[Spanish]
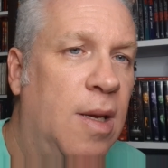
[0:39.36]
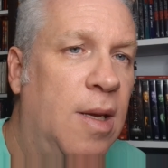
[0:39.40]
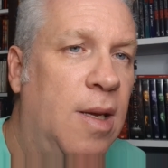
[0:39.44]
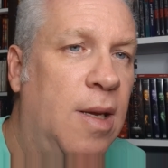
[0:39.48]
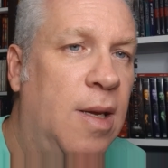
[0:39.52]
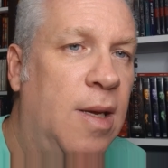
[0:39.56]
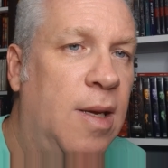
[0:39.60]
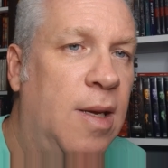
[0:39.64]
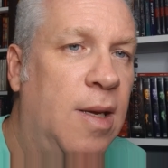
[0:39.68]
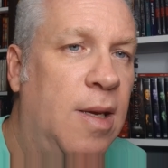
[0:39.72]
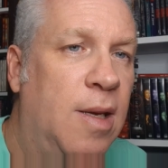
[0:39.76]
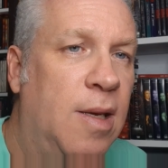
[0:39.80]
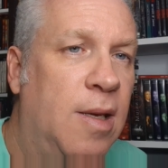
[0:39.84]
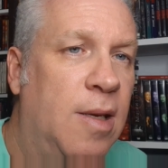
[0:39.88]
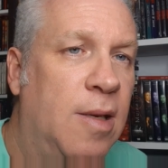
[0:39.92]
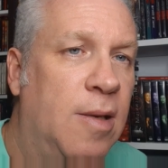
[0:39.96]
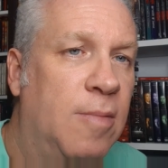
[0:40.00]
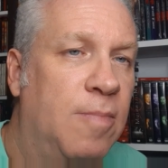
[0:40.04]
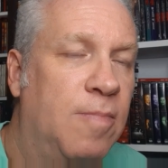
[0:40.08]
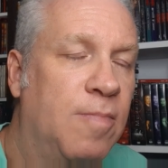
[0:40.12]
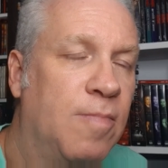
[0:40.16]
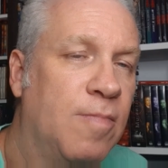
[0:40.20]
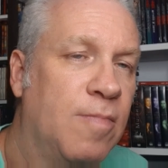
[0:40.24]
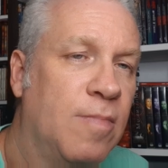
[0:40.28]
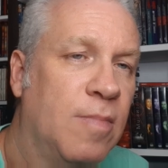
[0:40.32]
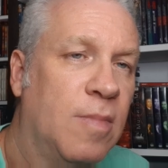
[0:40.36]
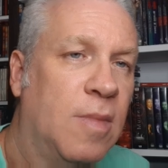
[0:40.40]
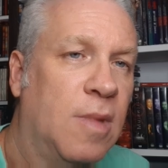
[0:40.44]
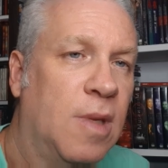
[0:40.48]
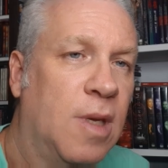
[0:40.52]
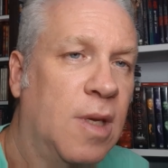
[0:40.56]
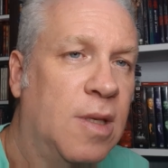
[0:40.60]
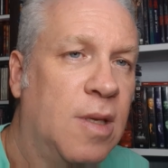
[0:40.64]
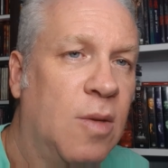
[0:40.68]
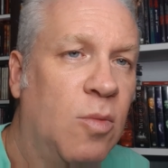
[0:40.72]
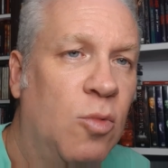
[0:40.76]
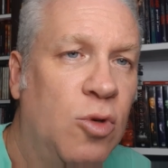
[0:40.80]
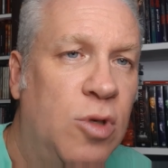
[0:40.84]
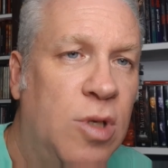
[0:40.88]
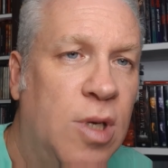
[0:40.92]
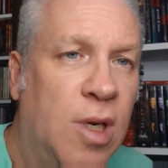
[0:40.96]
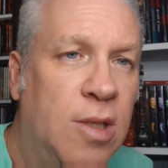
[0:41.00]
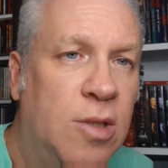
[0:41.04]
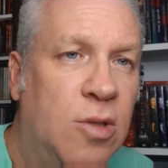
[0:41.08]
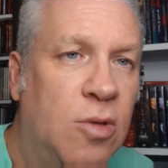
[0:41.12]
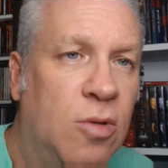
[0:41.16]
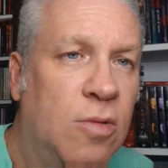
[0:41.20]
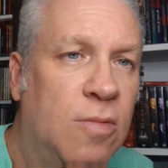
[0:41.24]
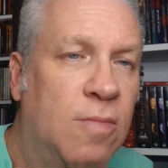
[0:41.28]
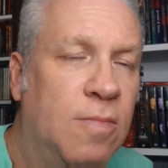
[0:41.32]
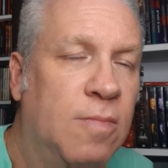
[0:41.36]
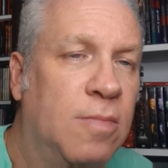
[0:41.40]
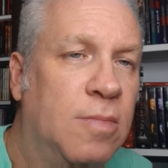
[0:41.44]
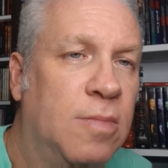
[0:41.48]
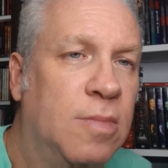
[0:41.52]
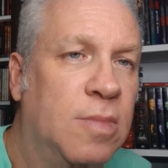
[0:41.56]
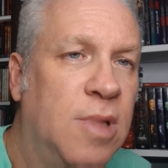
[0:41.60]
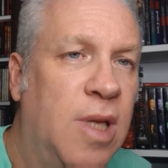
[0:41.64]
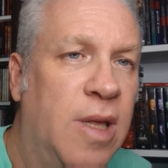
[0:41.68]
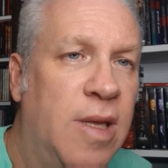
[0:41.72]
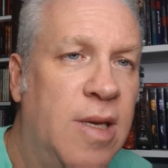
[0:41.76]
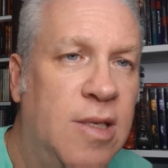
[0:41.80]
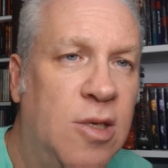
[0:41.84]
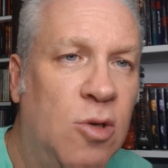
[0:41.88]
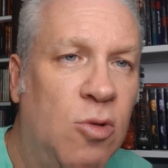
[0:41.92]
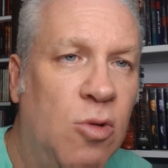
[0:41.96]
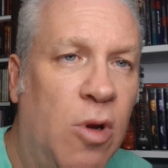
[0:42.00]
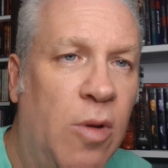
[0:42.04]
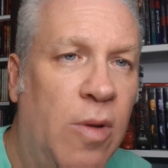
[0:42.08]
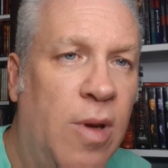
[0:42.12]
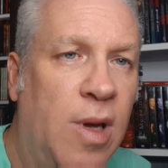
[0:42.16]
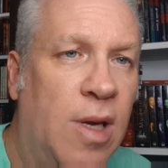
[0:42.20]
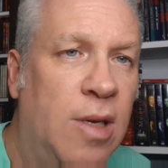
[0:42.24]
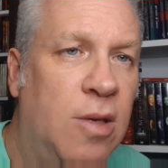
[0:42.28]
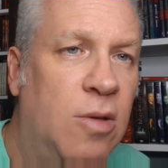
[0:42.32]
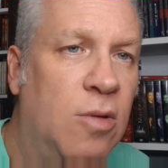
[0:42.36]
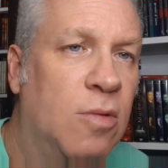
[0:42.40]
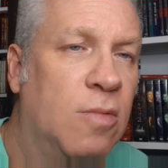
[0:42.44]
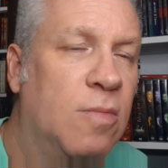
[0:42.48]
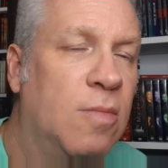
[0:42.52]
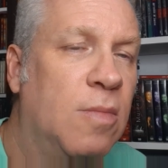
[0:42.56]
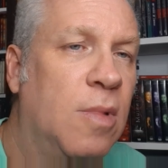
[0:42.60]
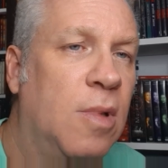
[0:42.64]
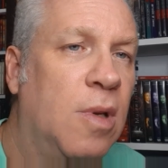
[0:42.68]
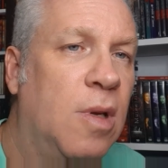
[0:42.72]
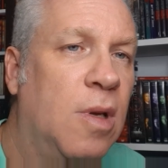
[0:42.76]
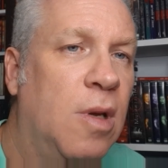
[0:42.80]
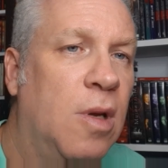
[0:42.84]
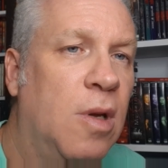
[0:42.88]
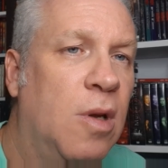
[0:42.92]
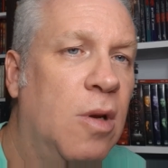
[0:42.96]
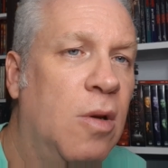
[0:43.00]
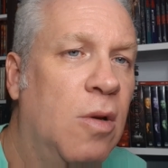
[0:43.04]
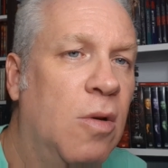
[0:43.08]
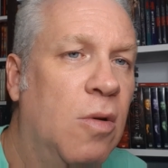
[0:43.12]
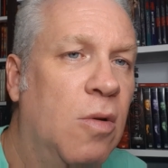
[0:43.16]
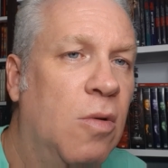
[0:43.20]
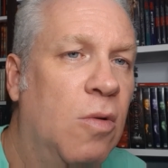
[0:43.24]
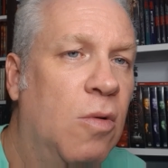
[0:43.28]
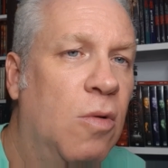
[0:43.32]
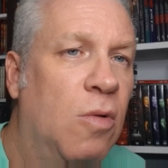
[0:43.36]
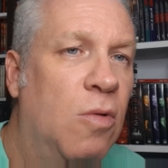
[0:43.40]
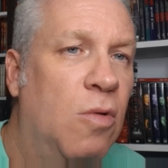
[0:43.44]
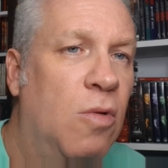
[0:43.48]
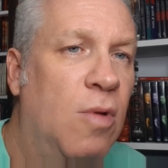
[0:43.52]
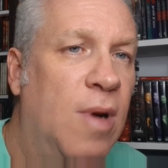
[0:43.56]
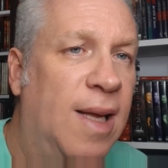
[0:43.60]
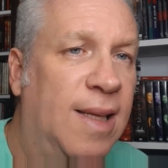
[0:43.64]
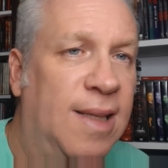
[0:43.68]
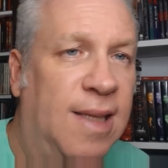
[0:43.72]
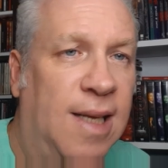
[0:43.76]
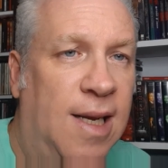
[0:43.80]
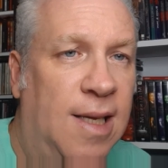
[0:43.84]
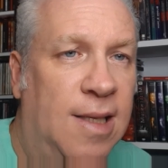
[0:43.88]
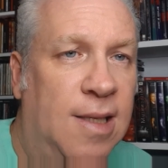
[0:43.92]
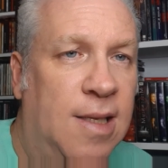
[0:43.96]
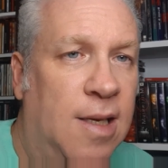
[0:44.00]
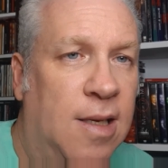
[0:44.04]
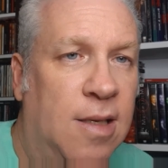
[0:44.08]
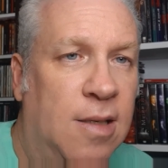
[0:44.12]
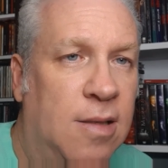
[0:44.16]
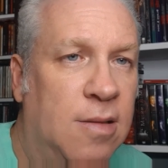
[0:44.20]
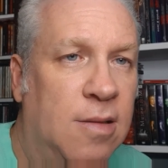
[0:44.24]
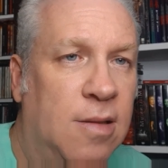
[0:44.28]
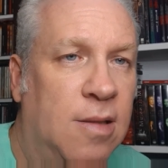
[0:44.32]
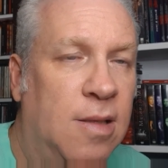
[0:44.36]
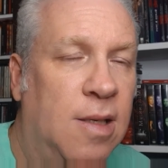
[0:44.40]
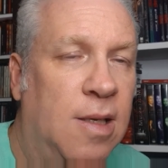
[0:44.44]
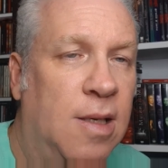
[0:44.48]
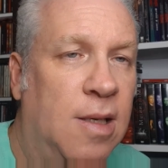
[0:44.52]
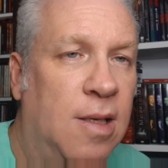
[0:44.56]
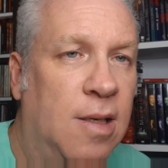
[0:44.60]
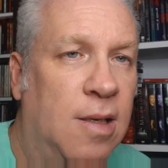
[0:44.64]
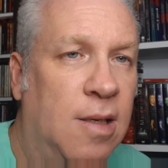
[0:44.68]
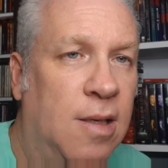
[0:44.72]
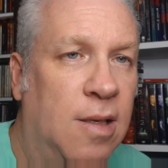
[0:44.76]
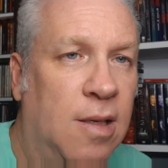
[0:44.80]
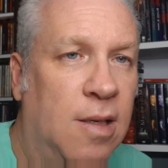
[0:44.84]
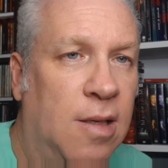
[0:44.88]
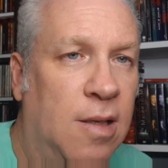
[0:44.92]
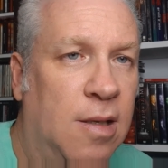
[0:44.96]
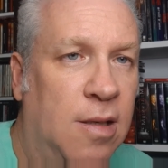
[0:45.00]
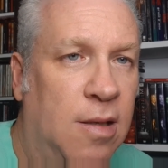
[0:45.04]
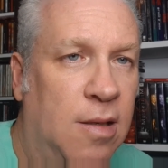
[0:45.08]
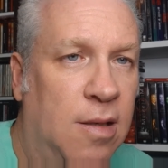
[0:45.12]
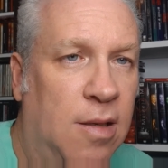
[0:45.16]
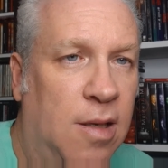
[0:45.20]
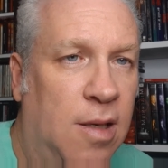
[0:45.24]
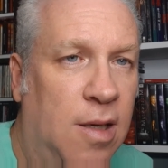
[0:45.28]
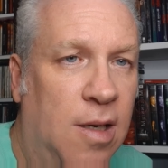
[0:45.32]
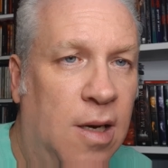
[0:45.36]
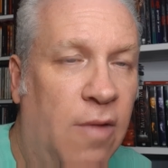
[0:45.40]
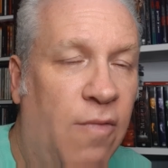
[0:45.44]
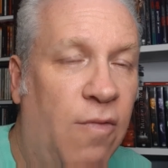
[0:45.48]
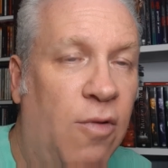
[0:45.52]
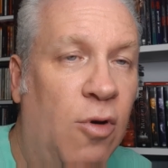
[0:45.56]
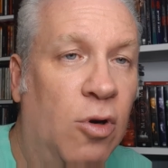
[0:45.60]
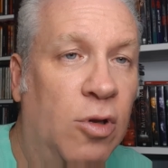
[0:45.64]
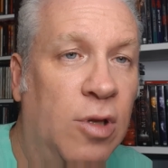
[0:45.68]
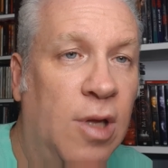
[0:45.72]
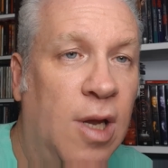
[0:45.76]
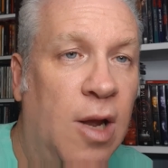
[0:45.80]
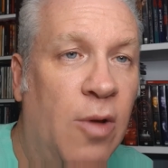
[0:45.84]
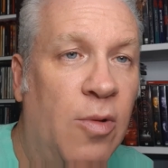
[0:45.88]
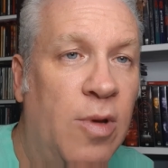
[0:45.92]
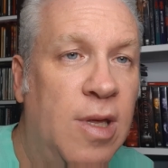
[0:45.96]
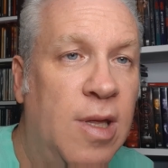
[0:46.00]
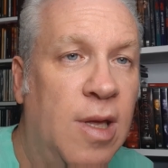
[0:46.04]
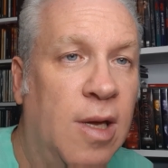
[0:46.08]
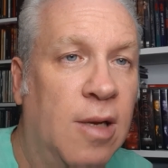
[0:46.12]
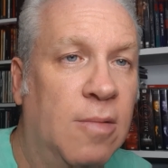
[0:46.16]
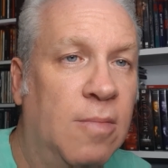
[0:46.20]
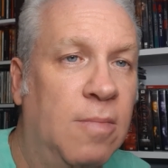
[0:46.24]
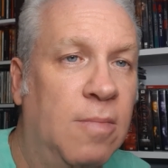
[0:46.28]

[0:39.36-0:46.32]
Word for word: Eh, este muchacho de 19 años, un atleta en, en la flor de la vida,